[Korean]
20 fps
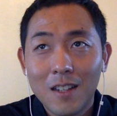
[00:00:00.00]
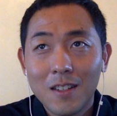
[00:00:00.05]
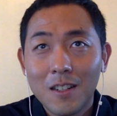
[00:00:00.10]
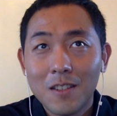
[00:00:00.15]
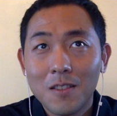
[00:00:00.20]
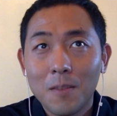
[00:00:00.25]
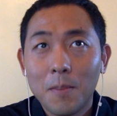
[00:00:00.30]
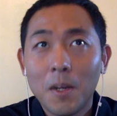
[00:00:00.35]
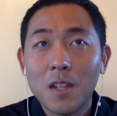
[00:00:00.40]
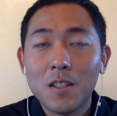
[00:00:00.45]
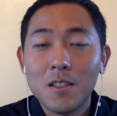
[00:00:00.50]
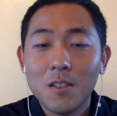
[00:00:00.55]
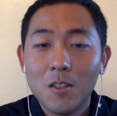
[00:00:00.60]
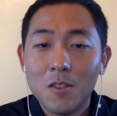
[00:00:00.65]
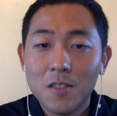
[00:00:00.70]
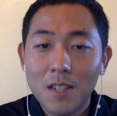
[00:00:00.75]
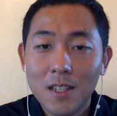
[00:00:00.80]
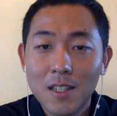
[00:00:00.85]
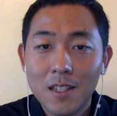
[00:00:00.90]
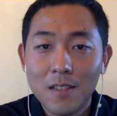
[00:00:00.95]
그래서 파트너를
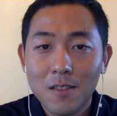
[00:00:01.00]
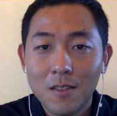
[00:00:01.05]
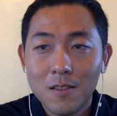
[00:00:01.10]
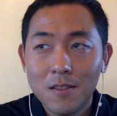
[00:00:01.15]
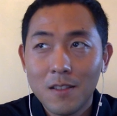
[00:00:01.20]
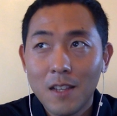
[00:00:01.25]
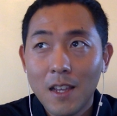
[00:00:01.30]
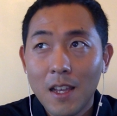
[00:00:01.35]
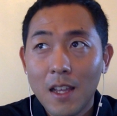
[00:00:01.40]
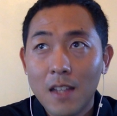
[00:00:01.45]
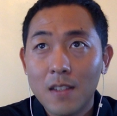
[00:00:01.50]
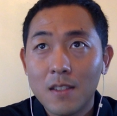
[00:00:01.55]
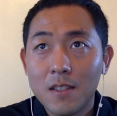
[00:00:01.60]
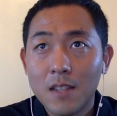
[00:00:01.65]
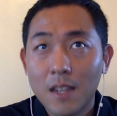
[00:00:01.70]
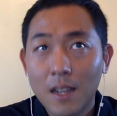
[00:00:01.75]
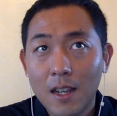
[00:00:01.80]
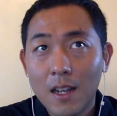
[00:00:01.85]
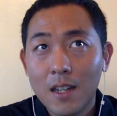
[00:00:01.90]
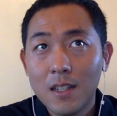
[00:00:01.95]
찾았었는데
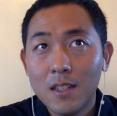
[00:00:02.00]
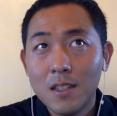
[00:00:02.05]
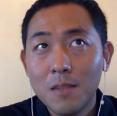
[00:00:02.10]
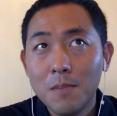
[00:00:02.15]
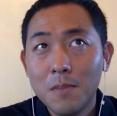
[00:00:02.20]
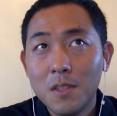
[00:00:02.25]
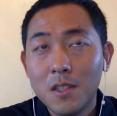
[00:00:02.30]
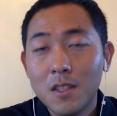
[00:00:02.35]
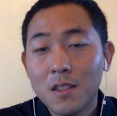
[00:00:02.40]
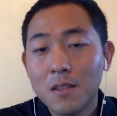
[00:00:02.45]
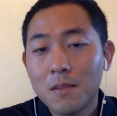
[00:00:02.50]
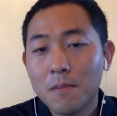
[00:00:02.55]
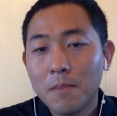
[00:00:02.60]
제가 음식